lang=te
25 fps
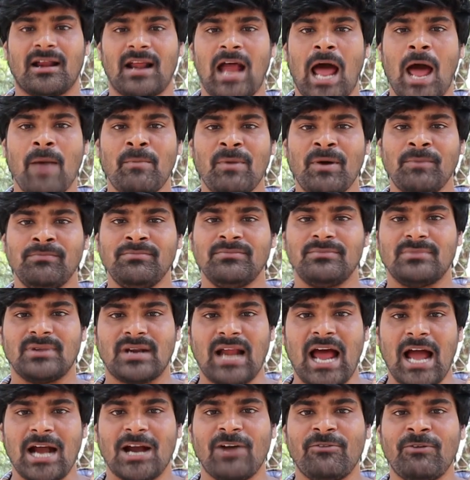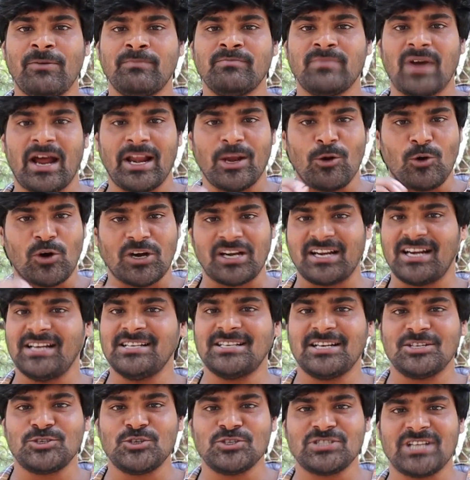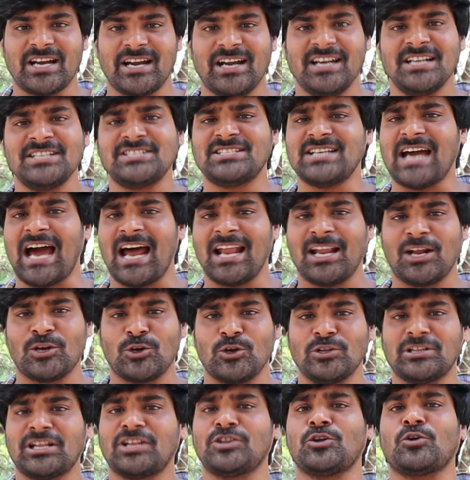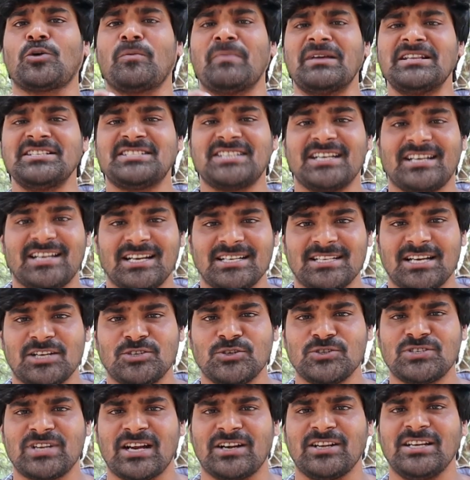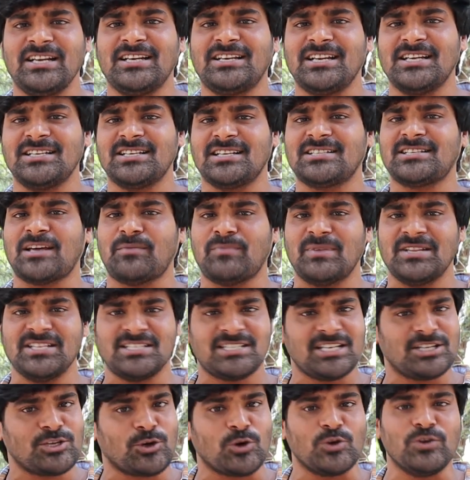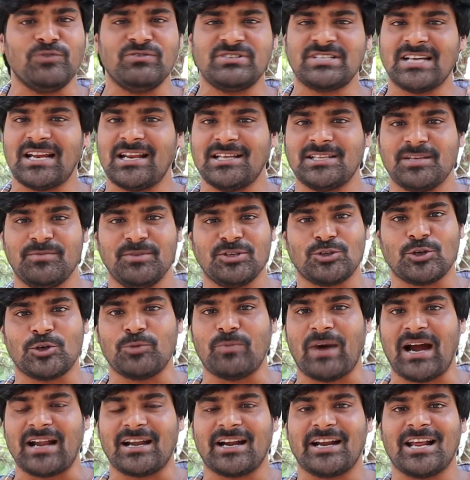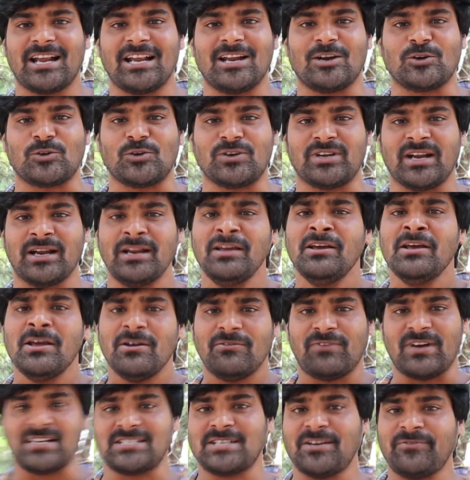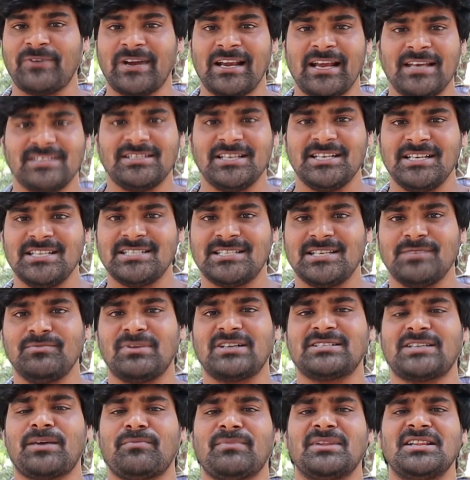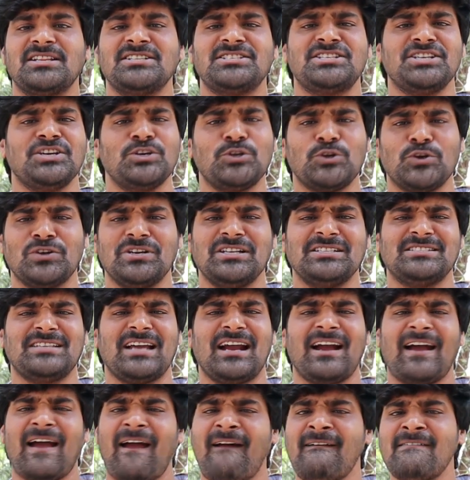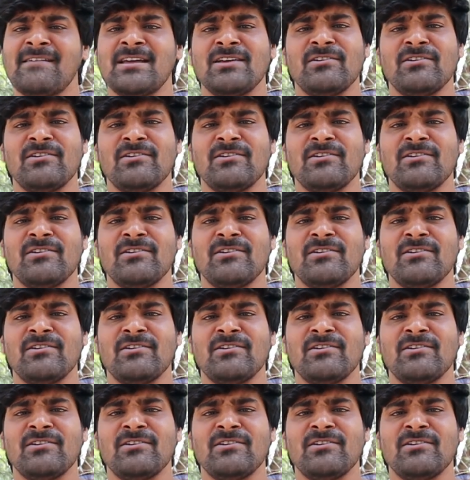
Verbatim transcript: రామం రాఘవం అనే ఒక టీజర్ చూశానండి చాలా రోజుల తర్వాత ఒక మంచి టీజర్ చూశాను ఈ టీజర్ సంబంధించి అయితే కొన్ని విషయాలు అయితే మీతో మాట్లాడాలనుకుంటున్నాను ఫస్ట్ ఆఫ్ ఆల్ అయితే ఈ సినిమాకి సంబంధించి హీరో నిజంగా